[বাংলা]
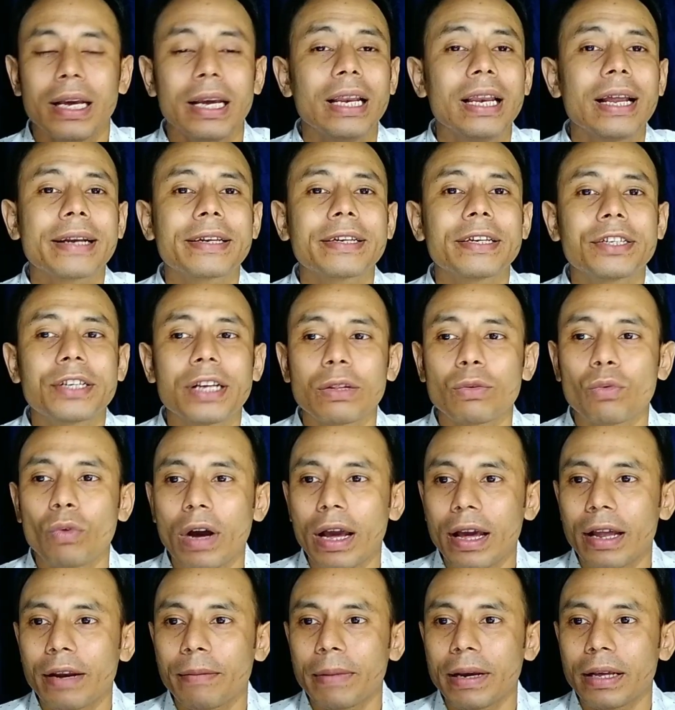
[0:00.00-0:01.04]
ইলেকট্রিশিয়ান
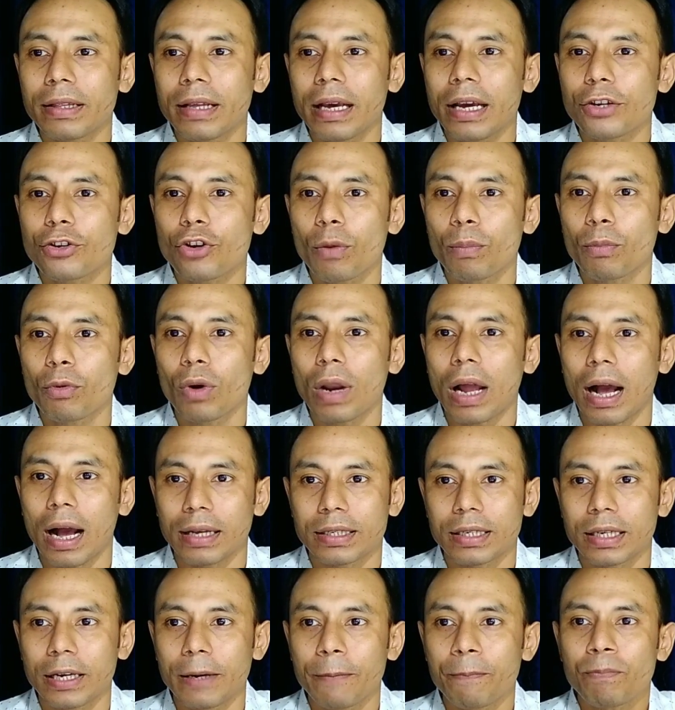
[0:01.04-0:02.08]
ওয়ারম্যান এইসবগুলো
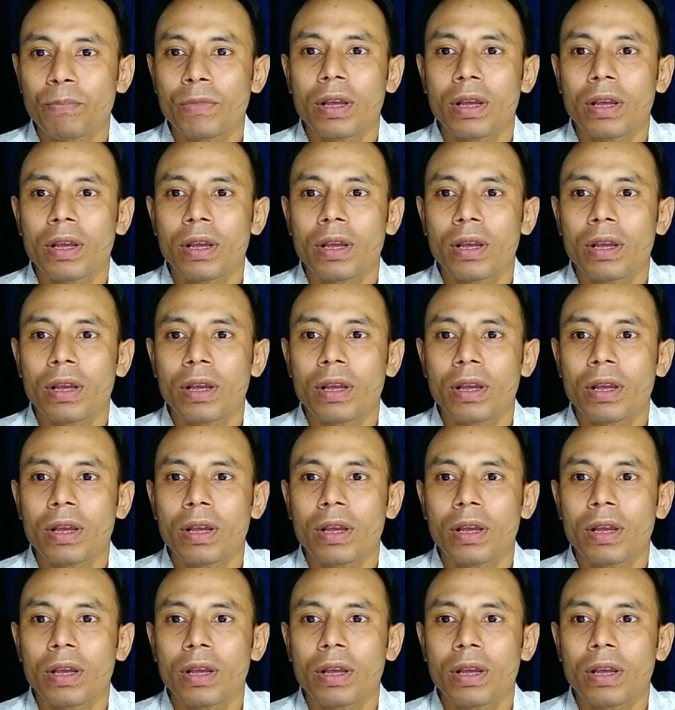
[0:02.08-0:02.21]
আছে